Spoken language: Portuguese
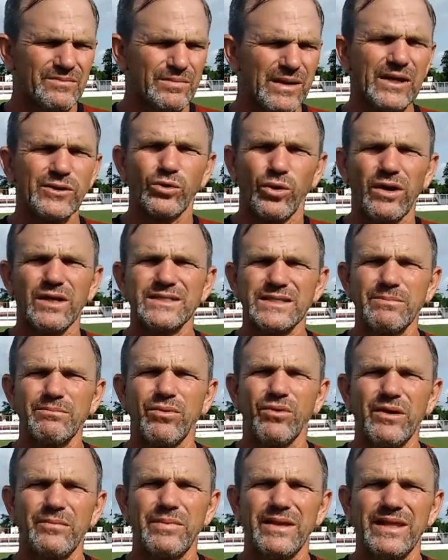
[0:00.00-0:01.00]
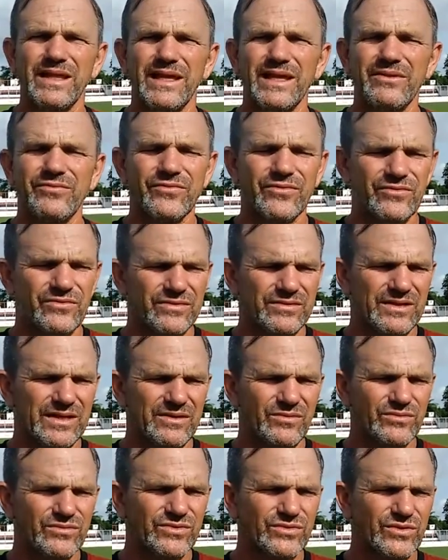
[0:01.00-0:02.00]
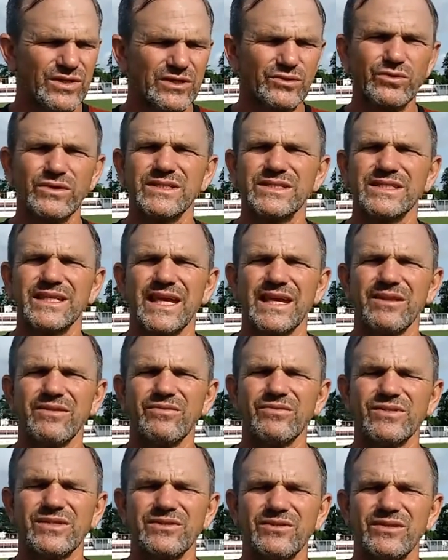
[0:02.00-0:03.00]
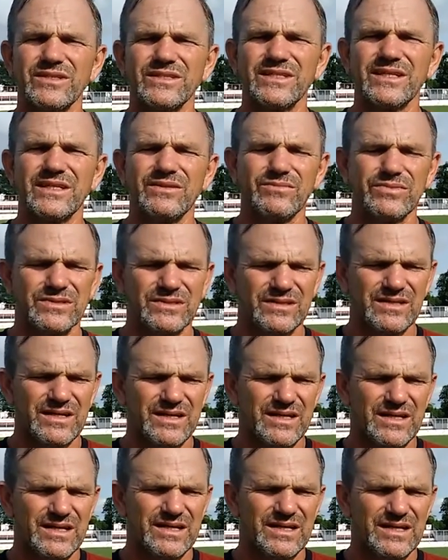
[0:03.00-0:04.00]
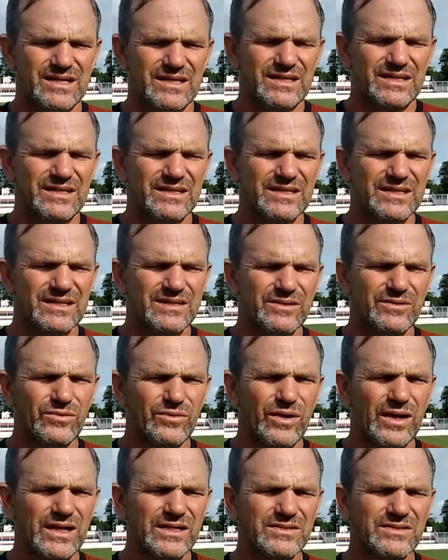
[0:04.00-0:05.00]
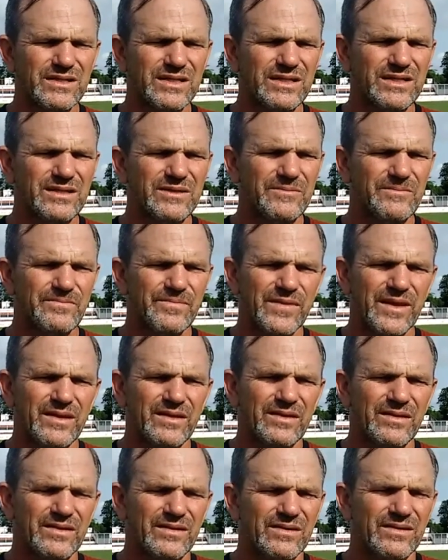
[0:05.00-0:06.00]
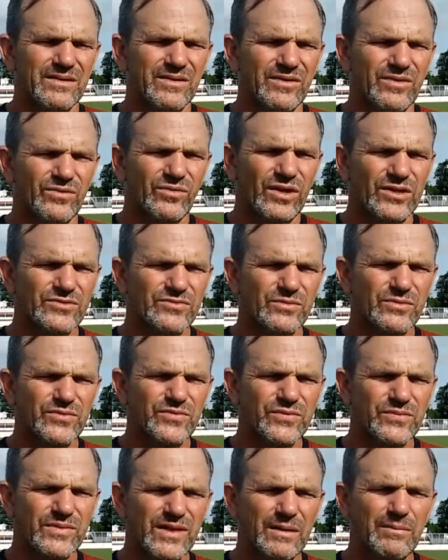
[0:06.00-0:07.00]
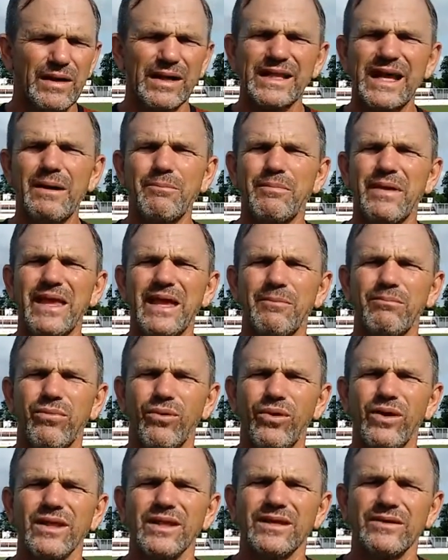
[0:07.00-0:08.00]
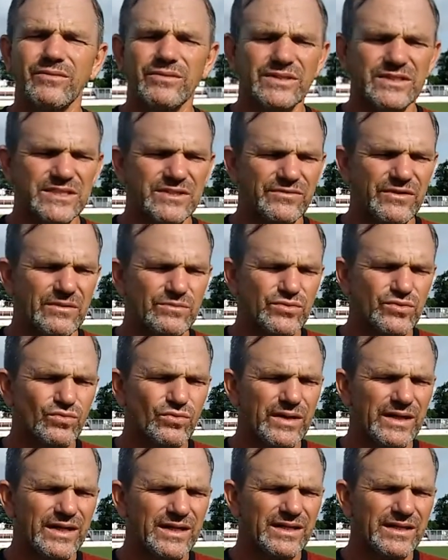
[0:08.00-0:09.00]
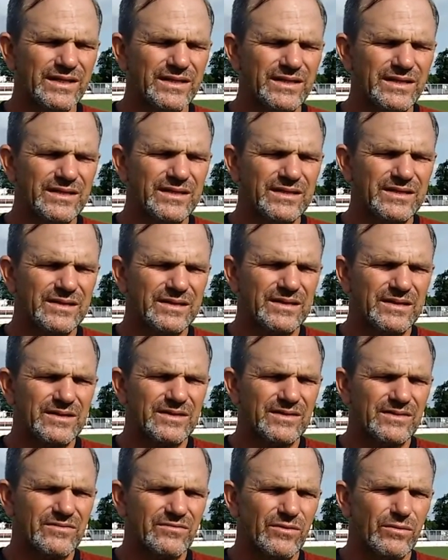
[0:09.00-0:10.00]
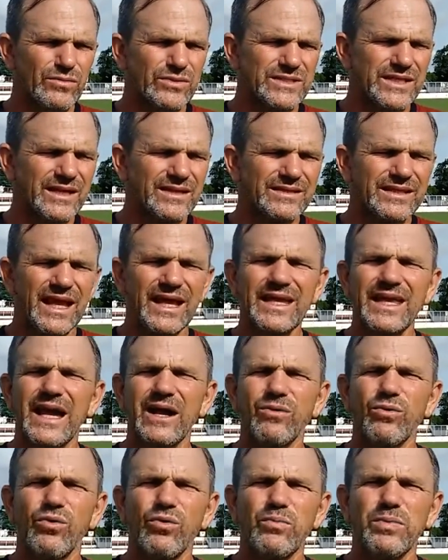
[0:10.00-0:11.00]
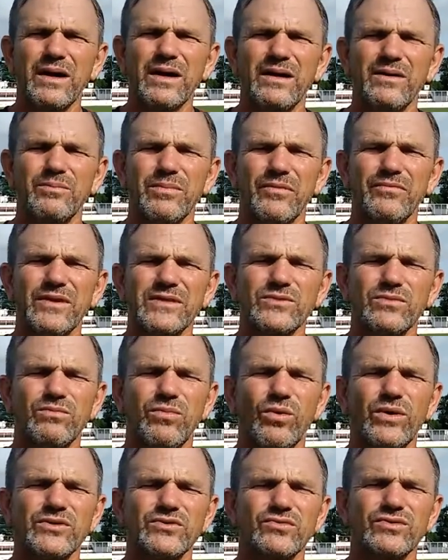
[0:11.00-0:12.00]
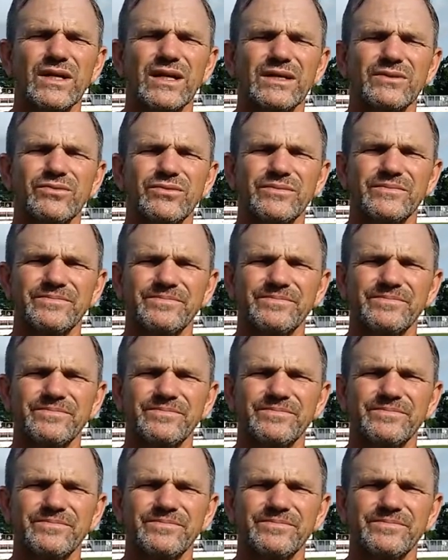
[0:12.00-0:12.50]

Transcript: Para nós é bom, é benéfico, né, com os jogadores técnicos que nós temos. Então, eu acho que nós vamos trabalhar bem a bola quando estivermos com ela e vamos tentar ir a gol para fazer um bom resultado.